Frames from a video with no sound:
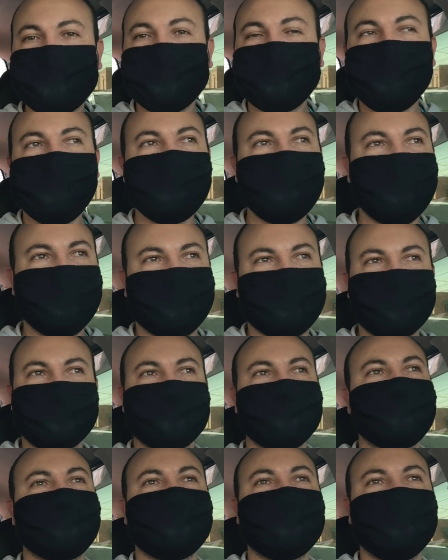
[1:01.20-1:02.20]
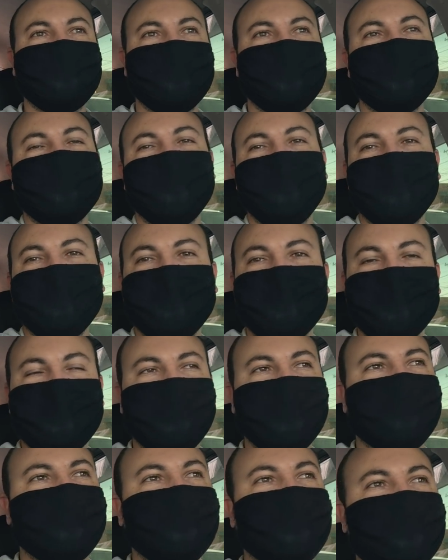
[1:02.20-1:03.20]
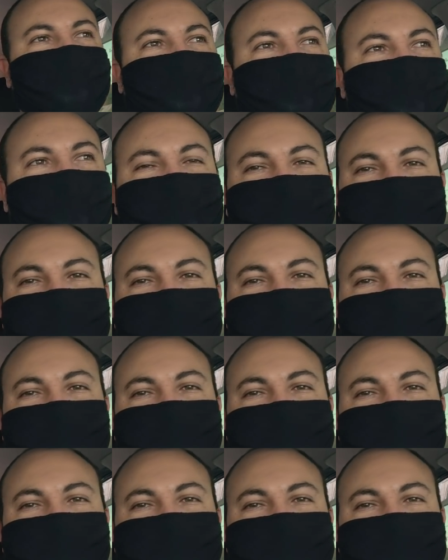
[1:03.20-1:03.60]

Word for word: quilométricas no correio. Eu passei em